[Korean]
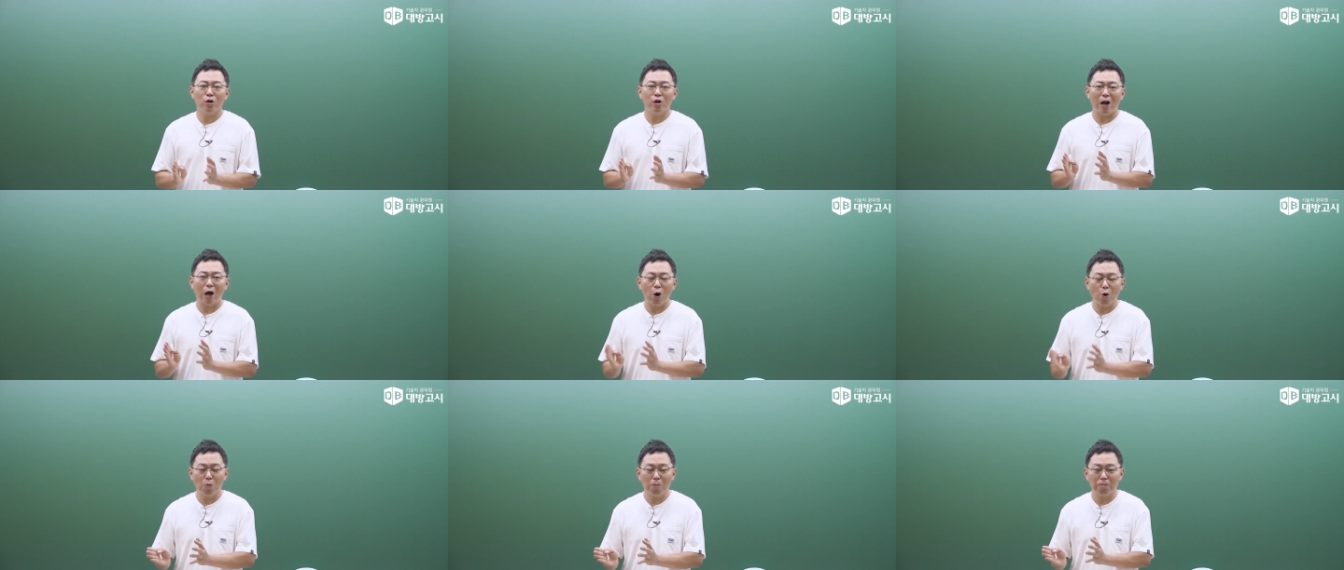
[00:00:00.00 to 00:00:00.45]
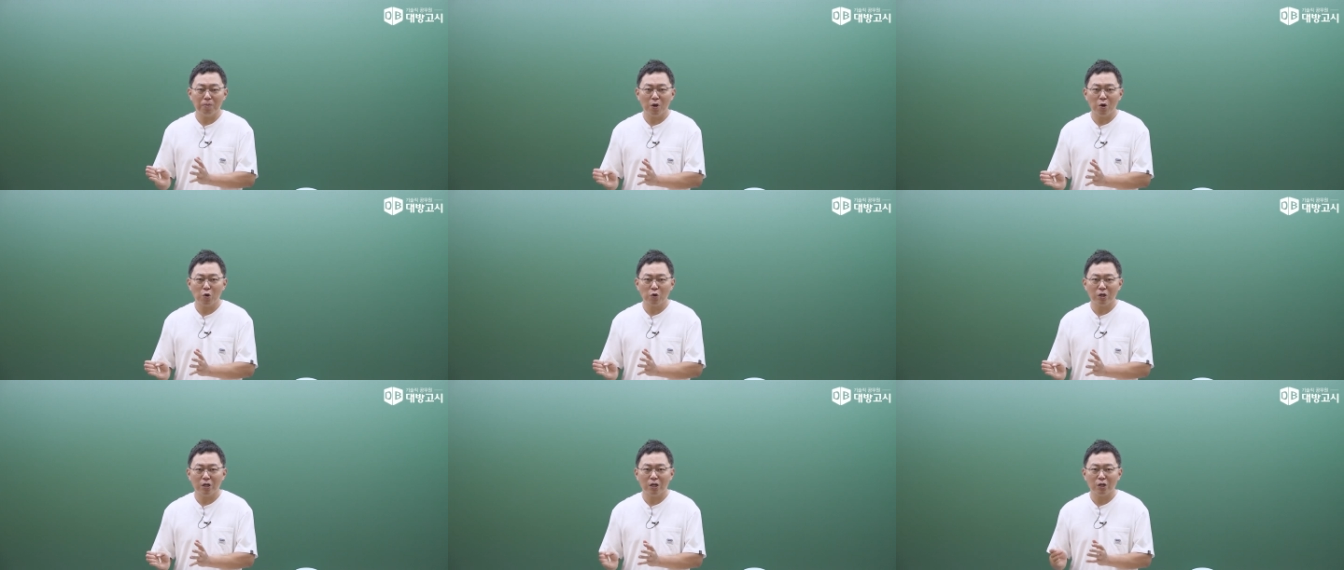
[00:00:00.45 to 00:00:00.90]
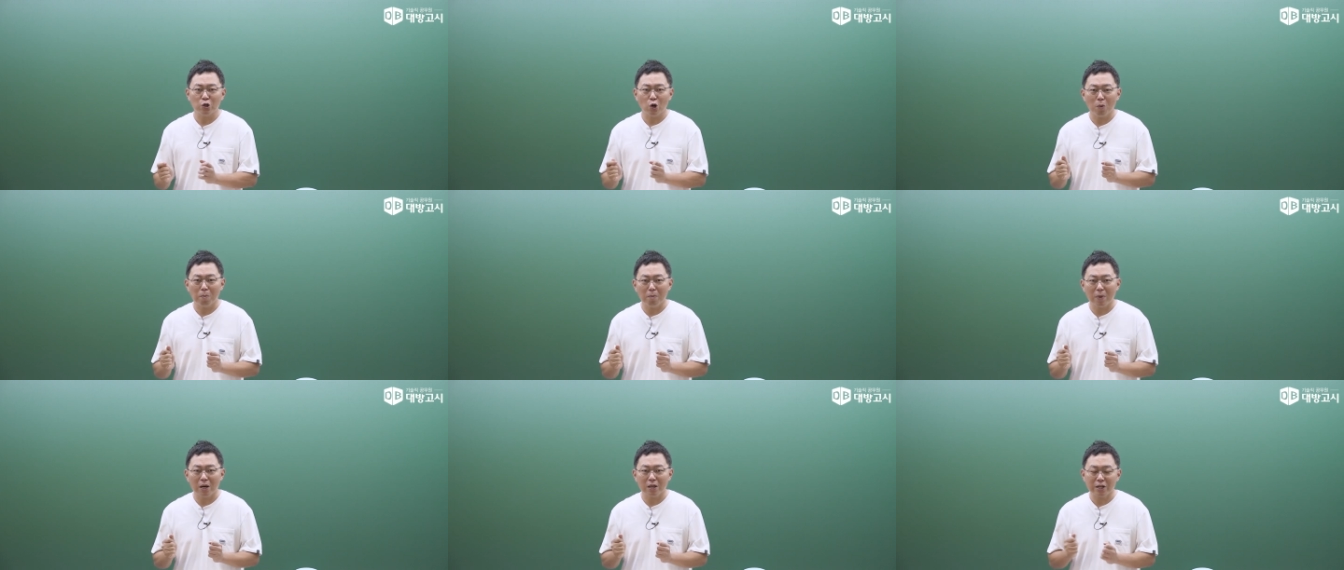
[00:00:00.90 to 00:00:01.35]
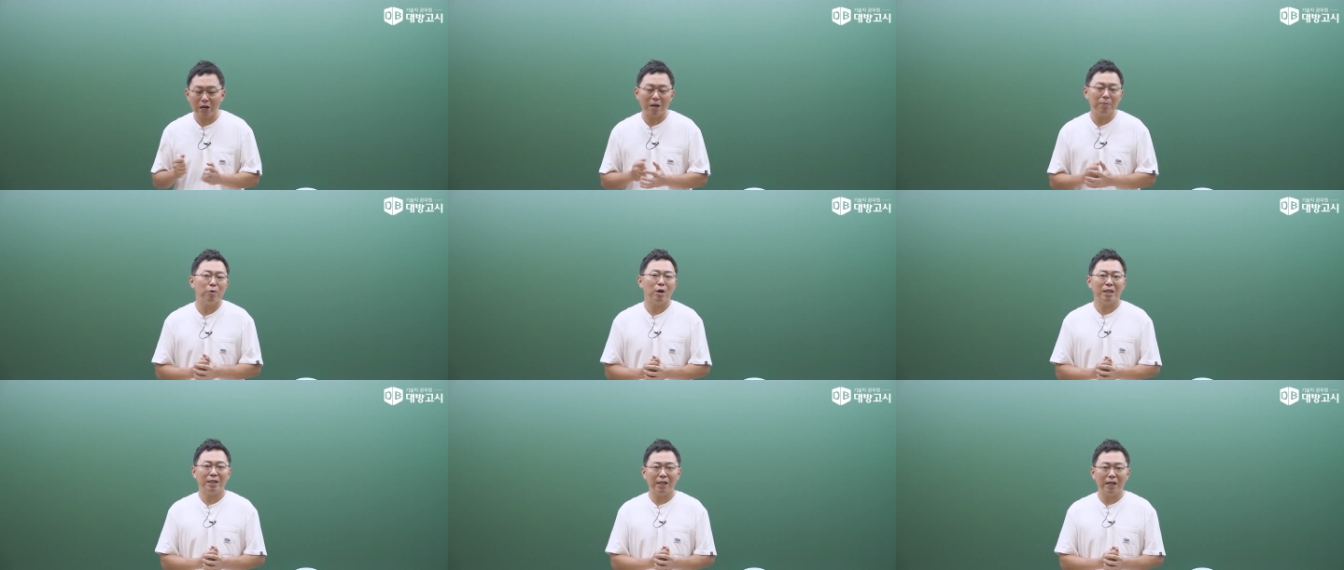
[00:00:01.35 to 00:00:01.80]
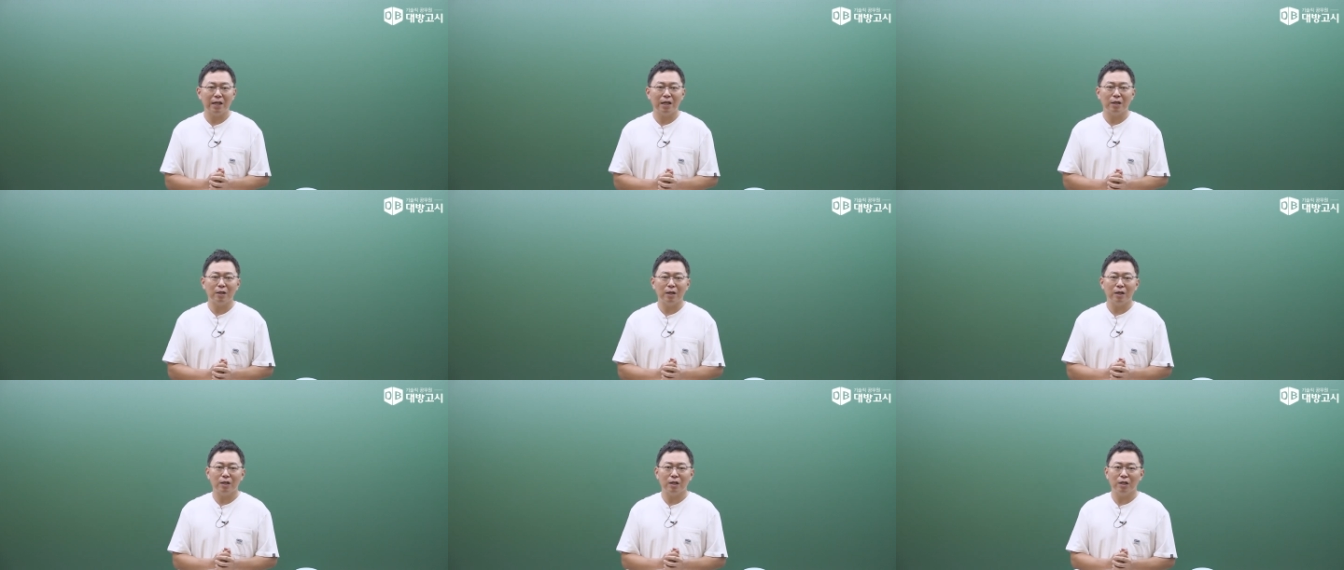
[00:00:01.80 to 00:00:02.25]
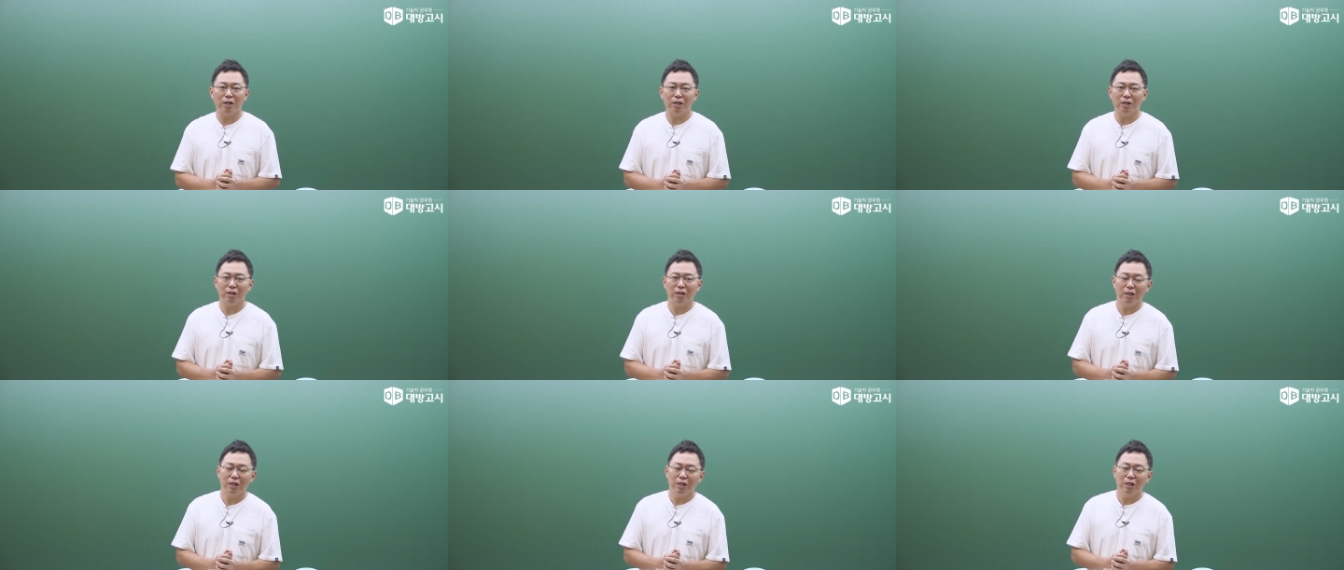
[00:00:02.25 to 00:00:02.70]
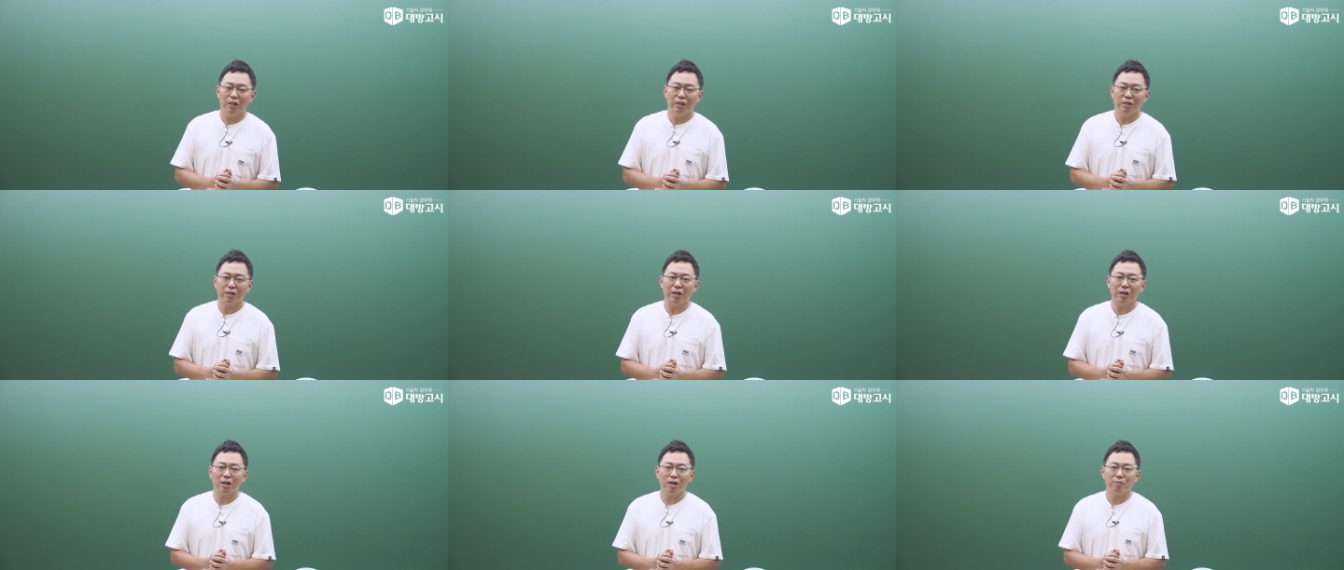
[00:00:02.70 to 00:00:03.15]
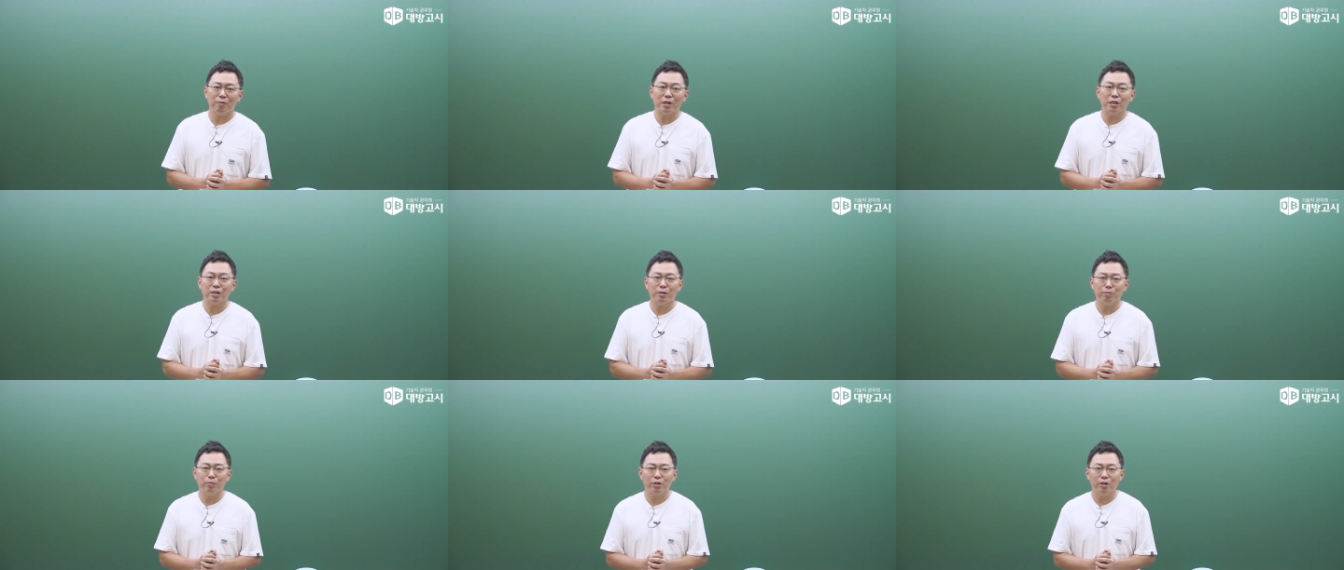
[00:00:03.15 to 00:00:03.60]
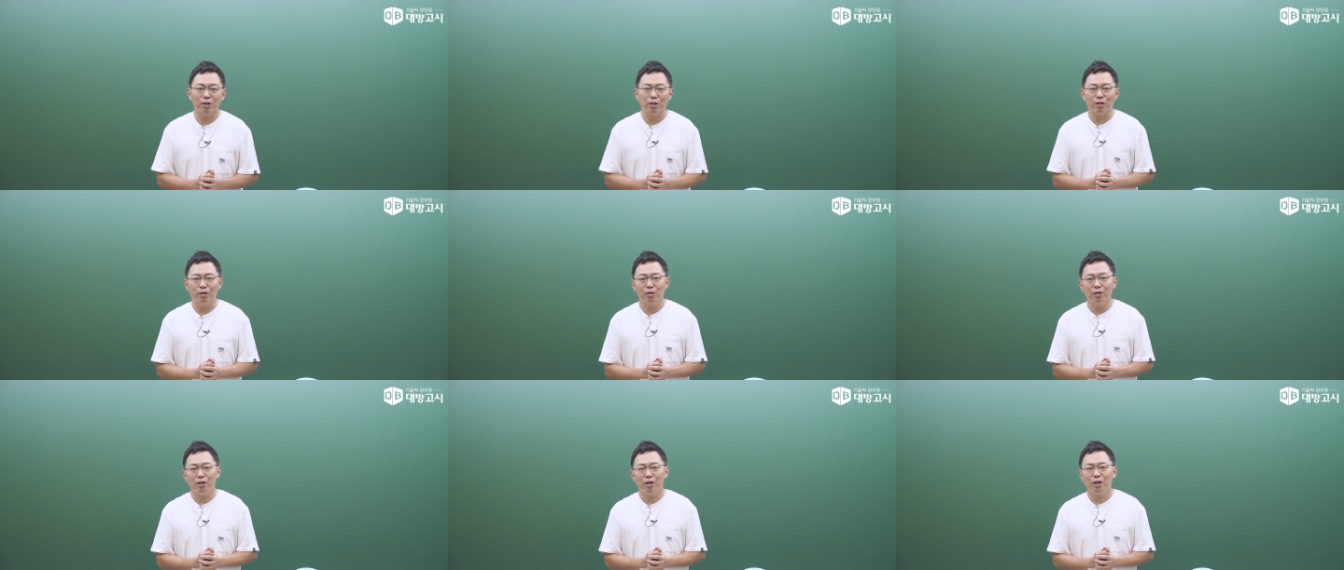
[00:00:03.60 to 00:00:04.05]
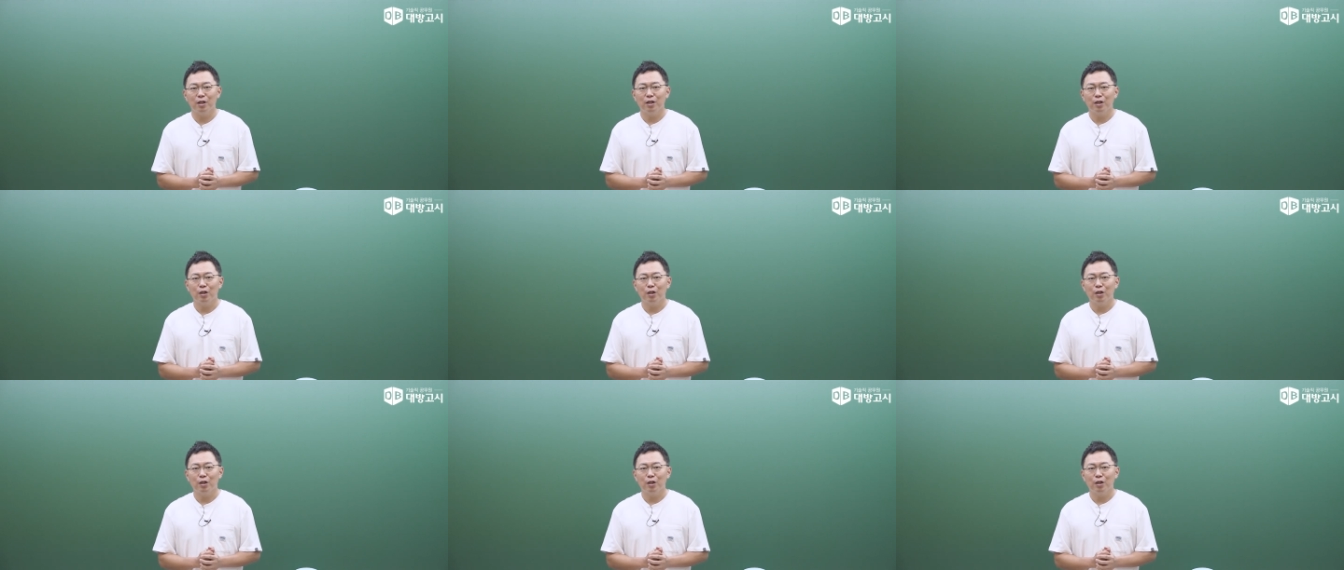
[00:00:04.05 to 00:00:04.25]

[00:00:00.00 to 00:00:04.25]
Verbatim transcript: 9명이 정말 잘 봤다 어, 제가 말씀드린